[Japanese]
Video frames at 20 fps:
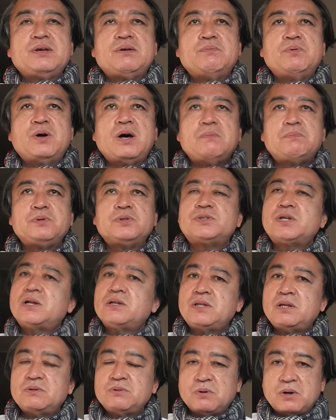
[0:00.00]
もう発表さ
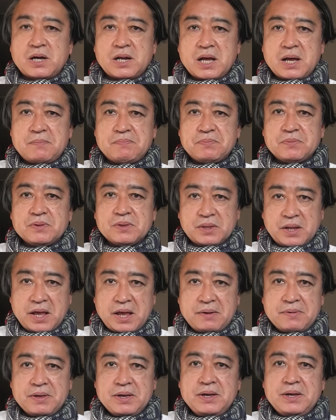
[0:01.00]
れてるのかな
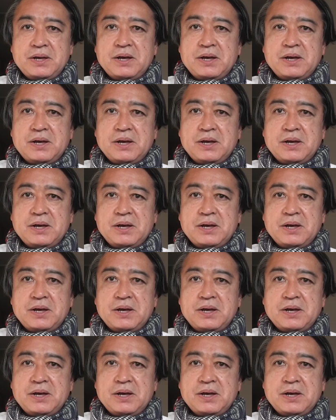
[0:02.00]
ね